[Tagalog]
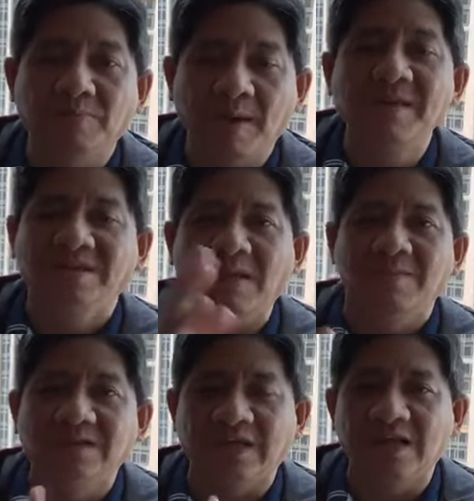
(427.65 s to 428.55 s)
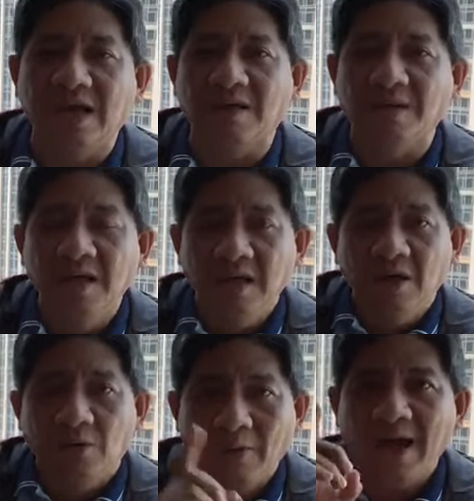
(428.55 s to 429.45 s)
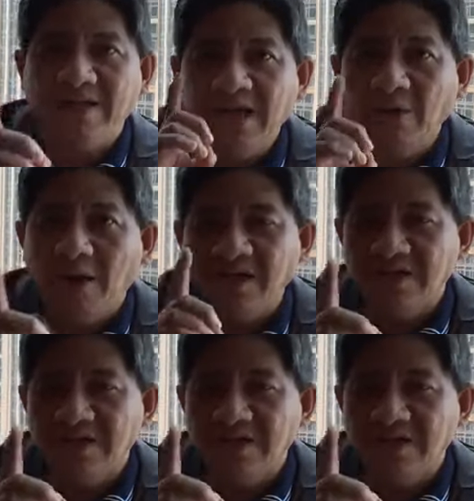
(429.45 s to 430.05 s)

Paminsan-minsan lang, wag na wag